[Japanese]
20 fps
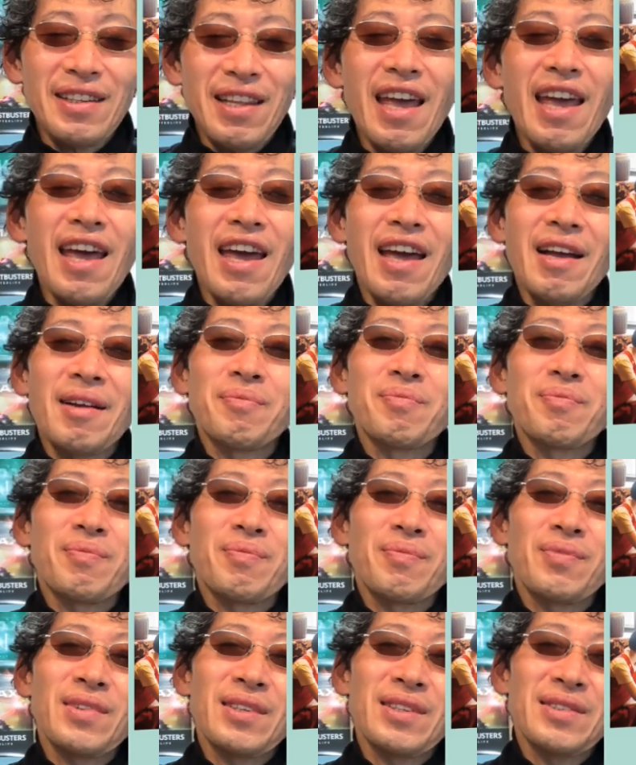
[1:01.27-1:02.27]
いて、
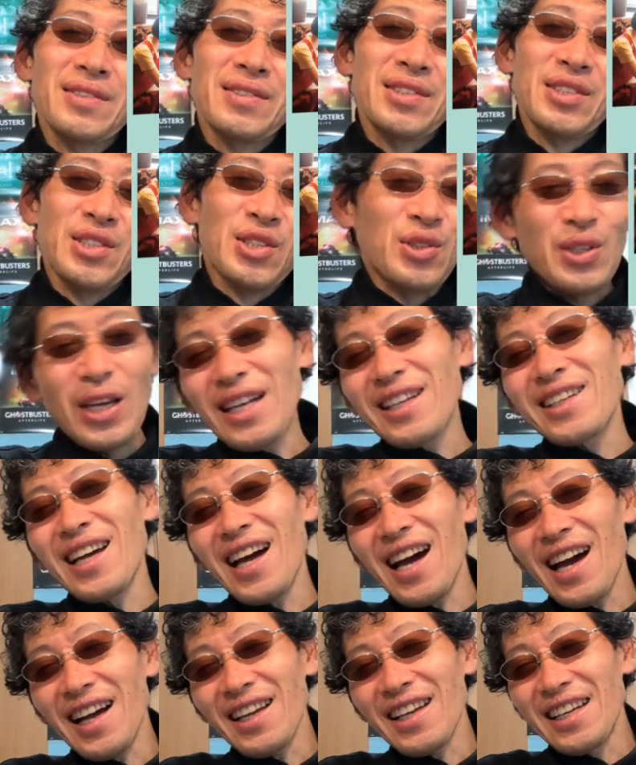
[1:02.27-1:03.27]
主演
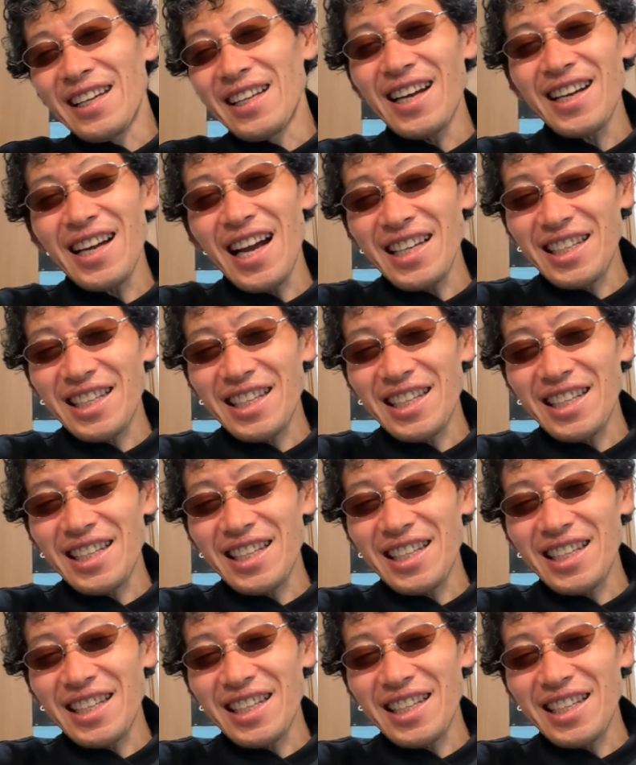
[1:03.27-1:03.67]
が稲